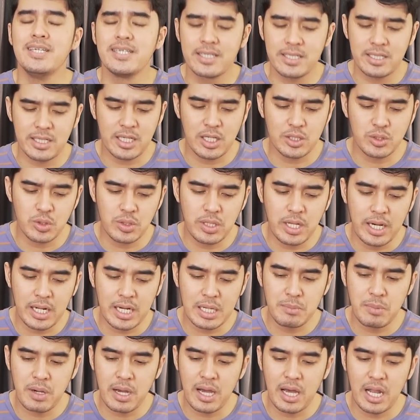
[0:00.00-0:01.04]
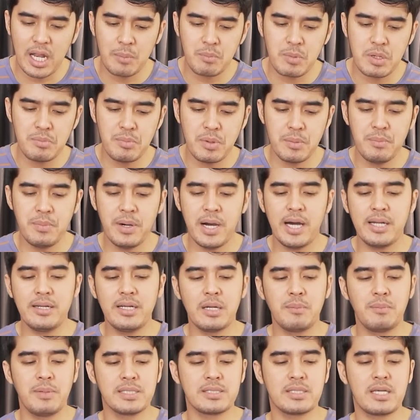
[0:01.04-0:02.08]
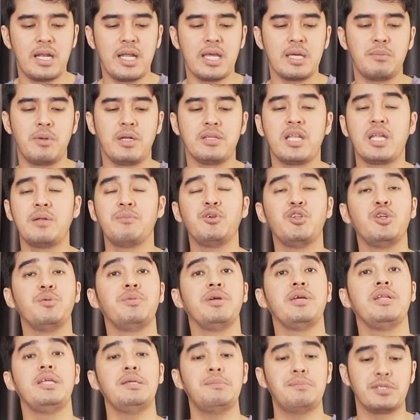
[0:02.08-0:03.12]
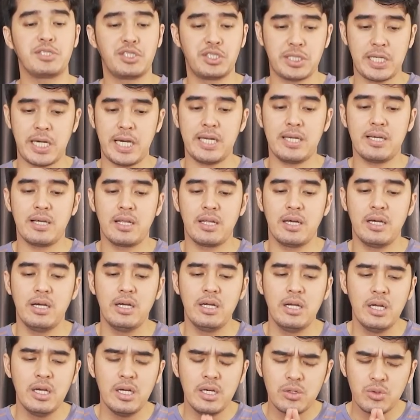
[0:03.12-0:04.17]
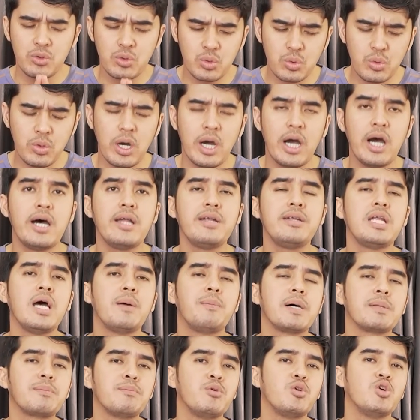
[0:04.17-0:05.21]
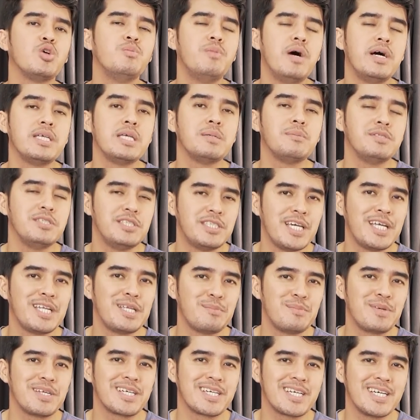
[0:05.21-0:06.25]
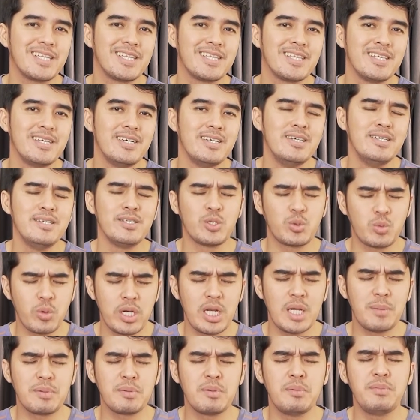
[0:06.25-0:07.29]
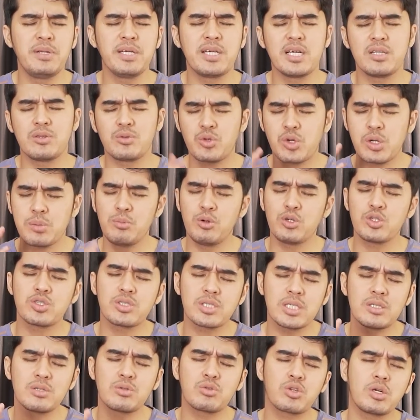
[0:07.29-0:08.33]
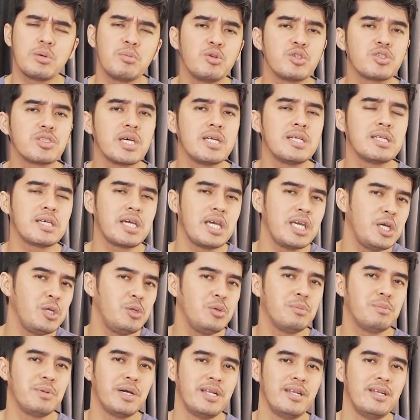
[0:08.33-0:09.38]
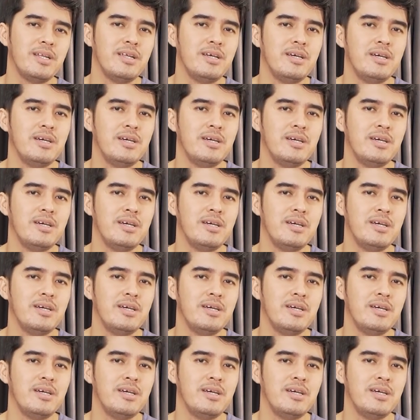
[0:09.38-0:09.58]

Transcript: Ketika saudara mengalami beban dan masalah yang berat dalam hidup ini, percayalah Tuhan dapat mengubahnya menjadi berkat. Tuhan dapat memberikan terobosan-terobosan kehidupan.